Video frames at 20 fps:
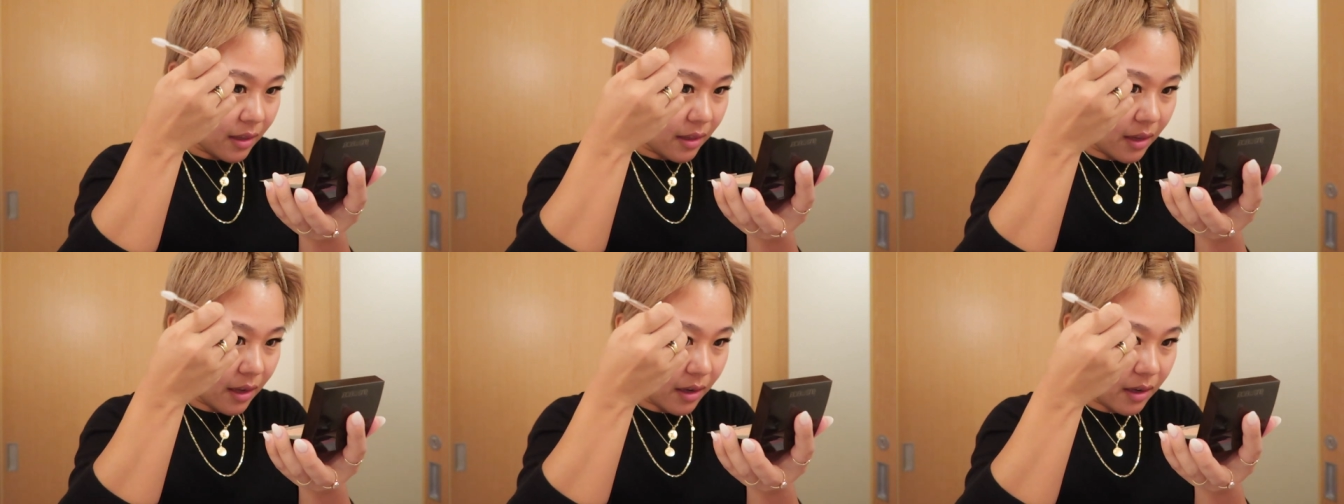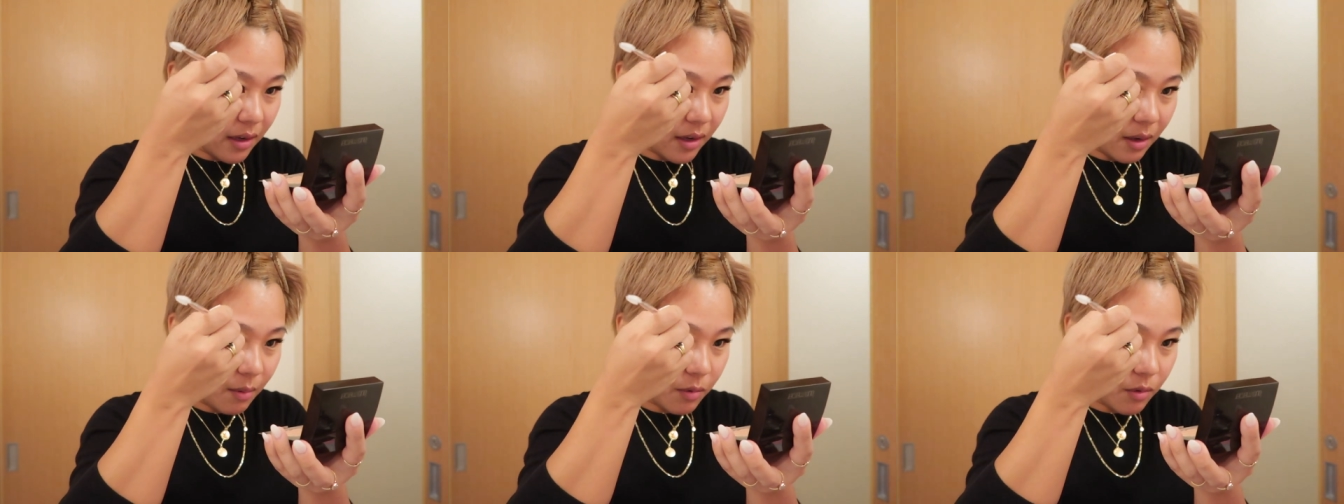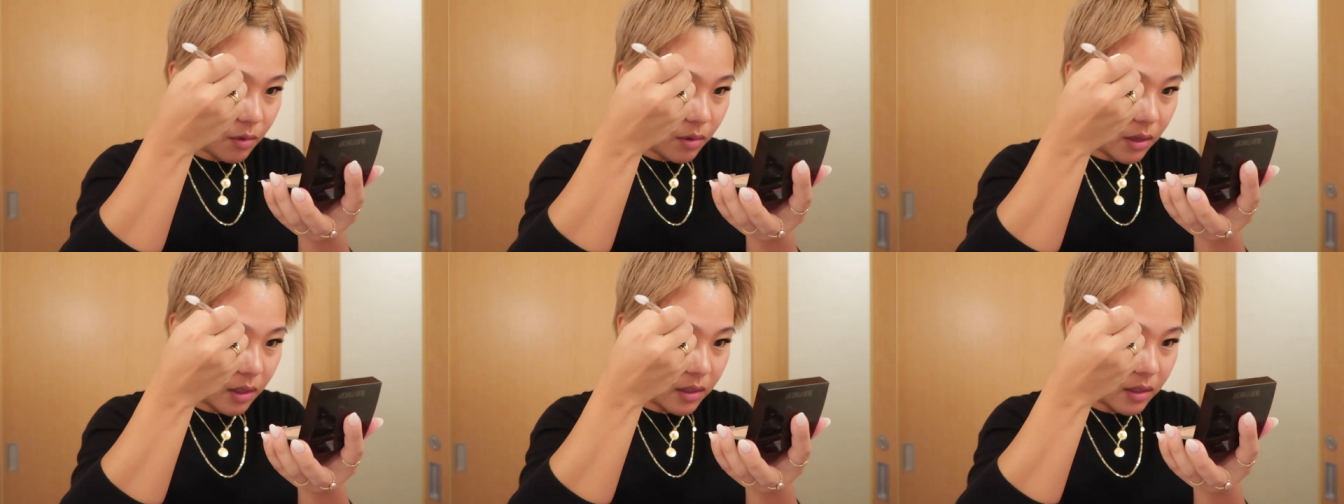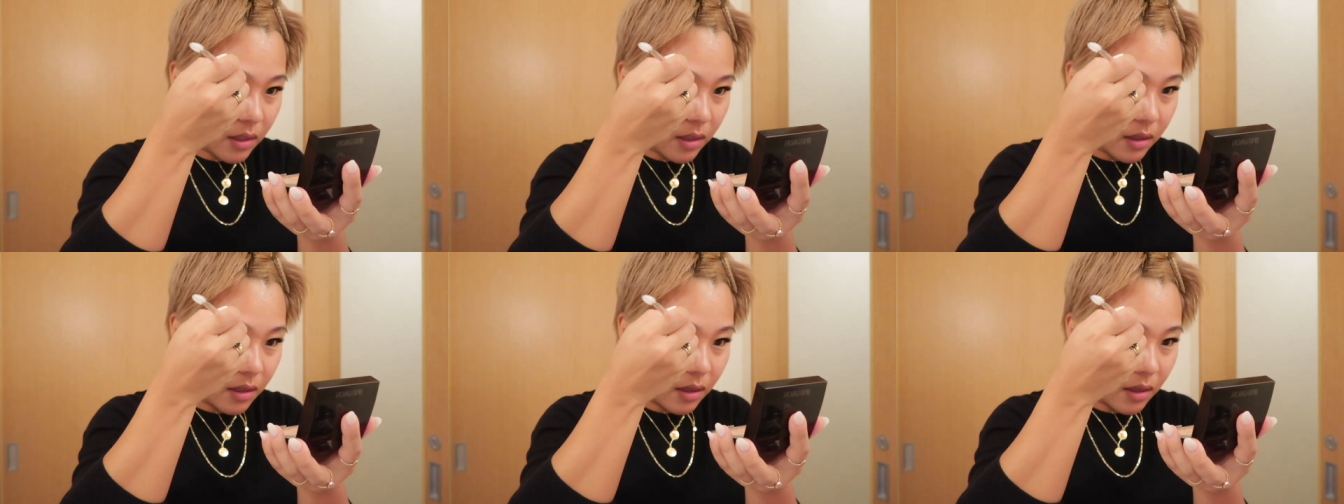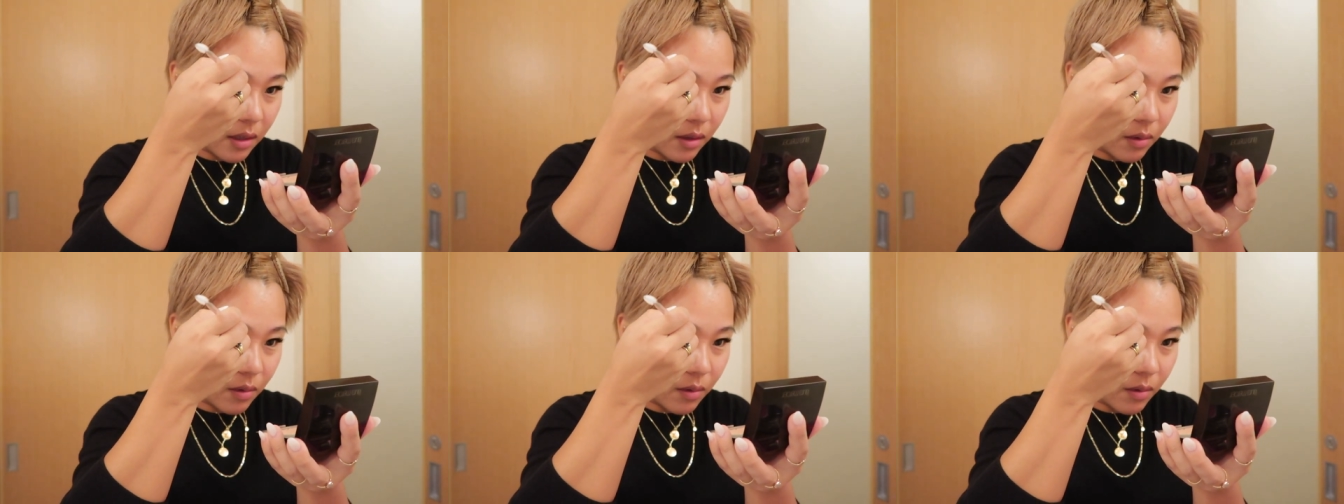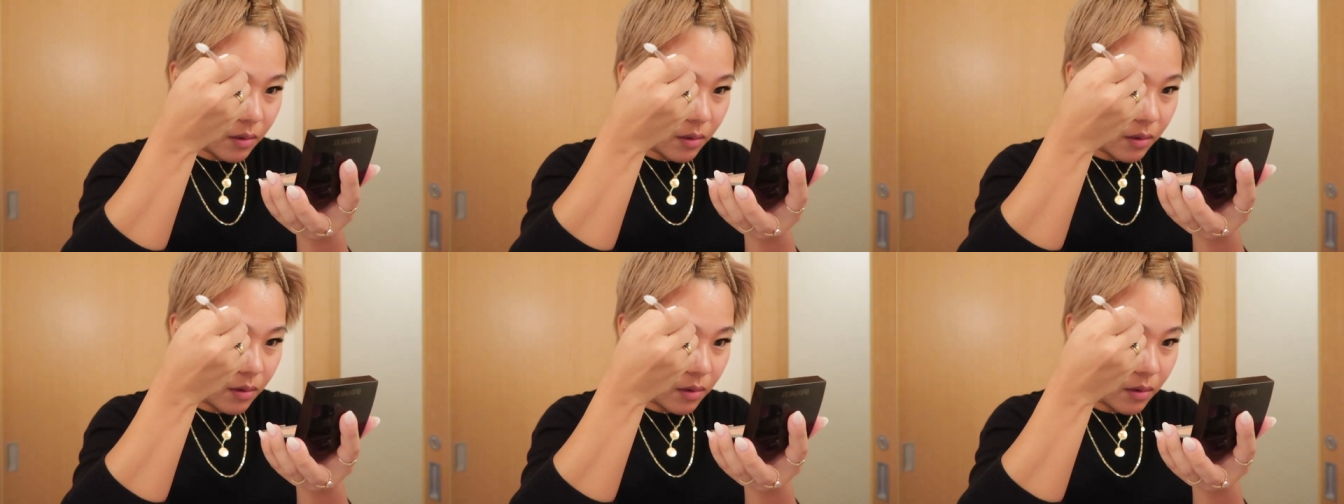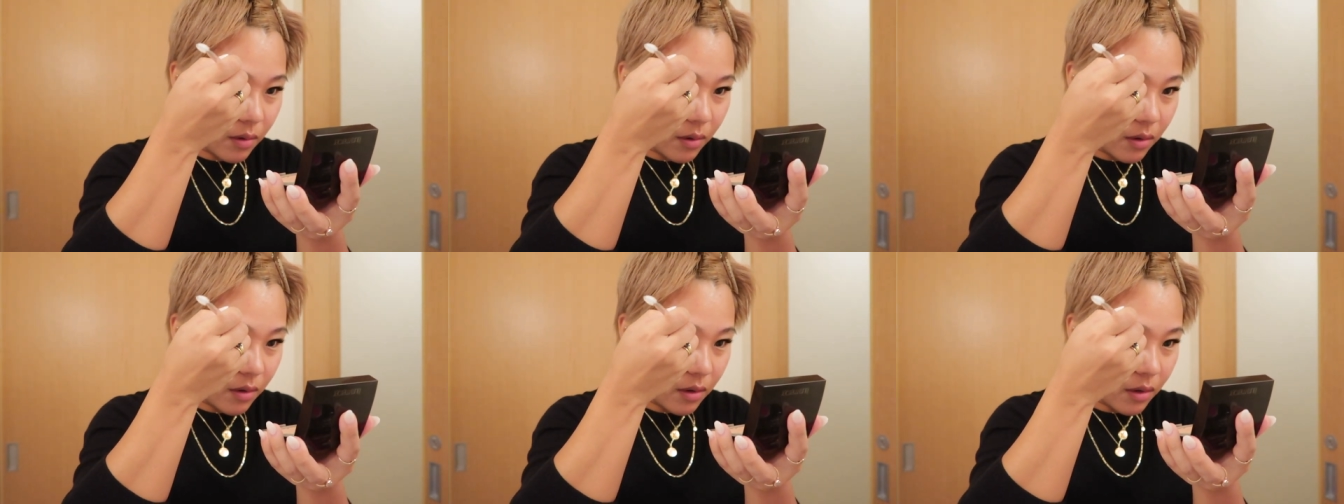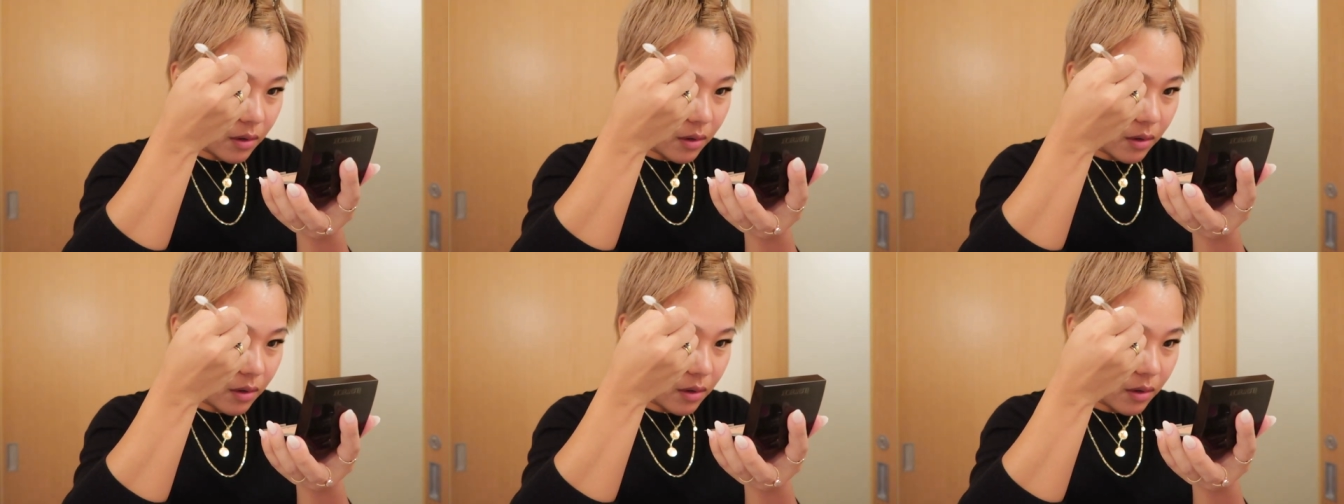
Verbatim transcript: 何回もトライしたんだけど